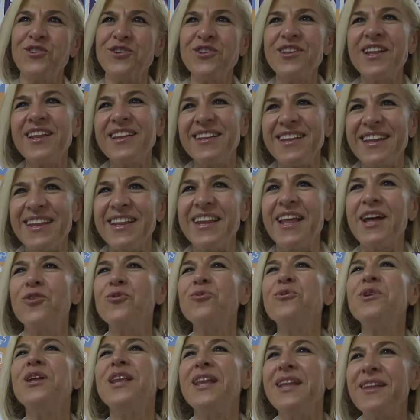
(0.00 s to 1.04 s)
cittadini
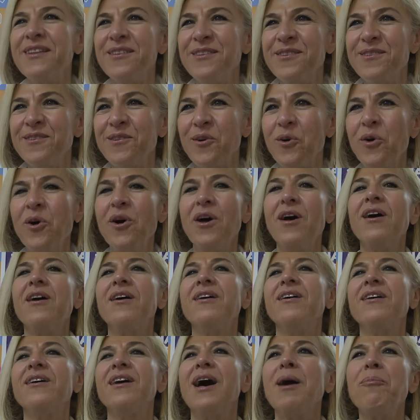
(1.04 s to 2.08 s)
all'utilizzo
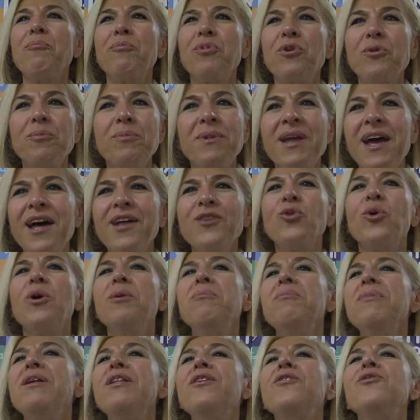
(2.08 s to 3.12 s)
eh, appropriato
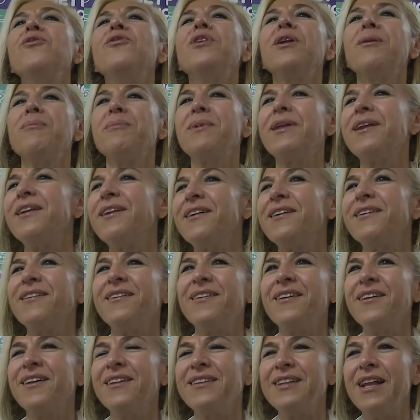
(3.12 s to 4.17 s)
e migliore per,
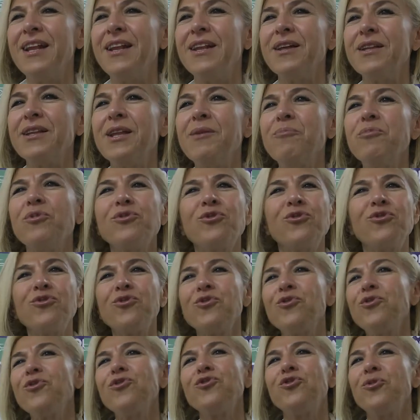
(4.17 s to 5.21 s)
del, del, pronto
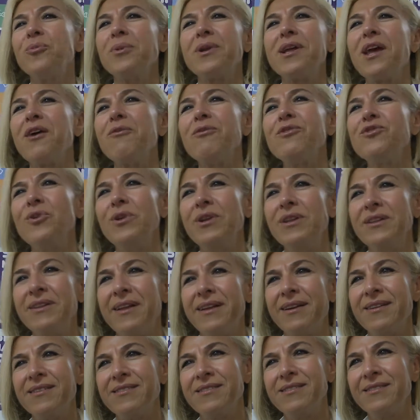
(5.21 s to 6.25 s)
soccorso perché questo è
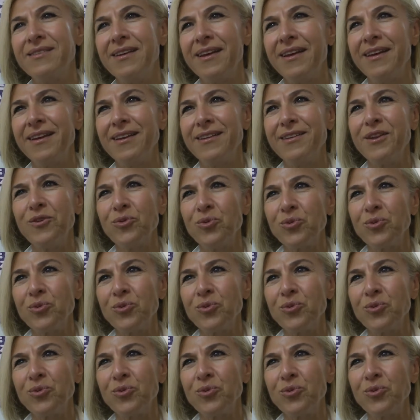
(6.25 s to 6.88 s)
l'interesse di